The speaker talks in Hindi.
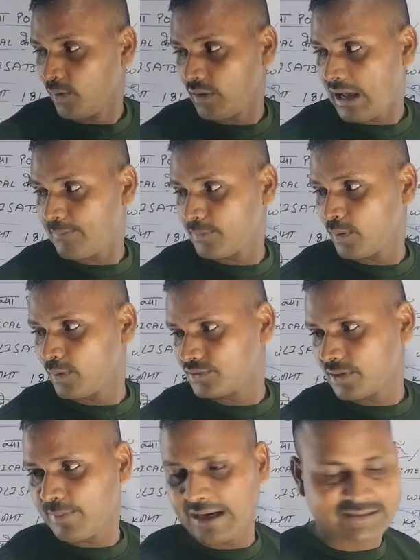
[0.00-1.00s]
और आप लोगों
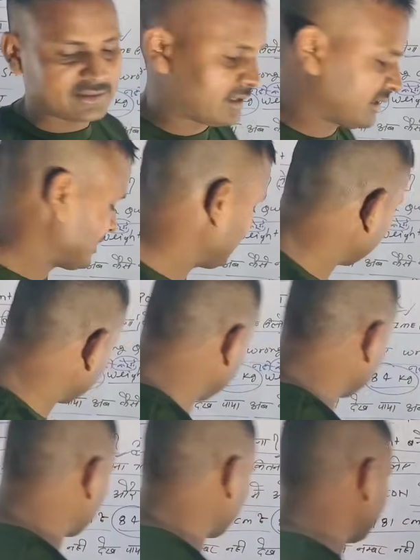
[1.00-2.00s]
से बात करके
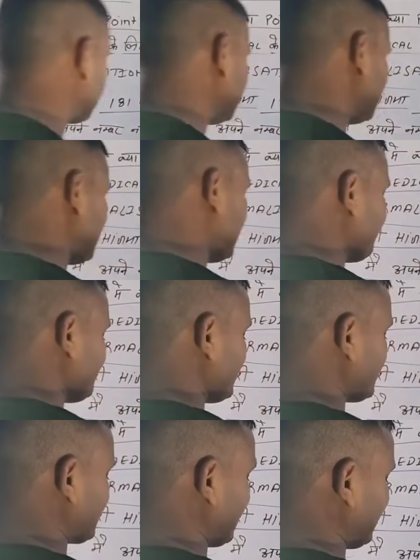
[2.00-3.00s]
तो देखिए
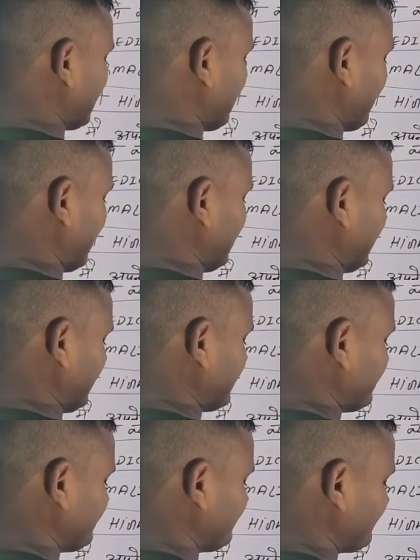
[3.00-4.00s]
जनरल वाले
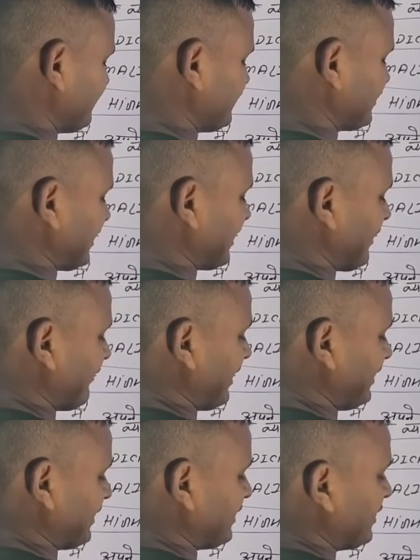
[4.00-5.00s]
जनरल
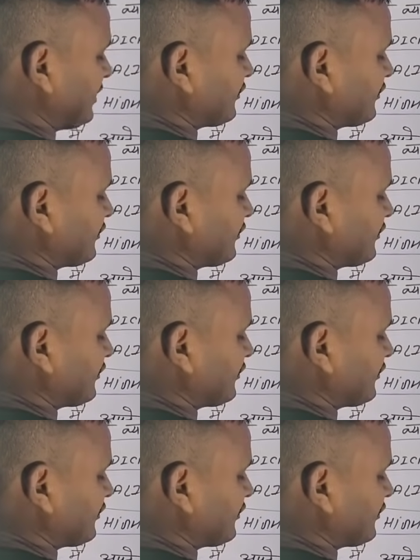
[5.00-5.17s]
वाले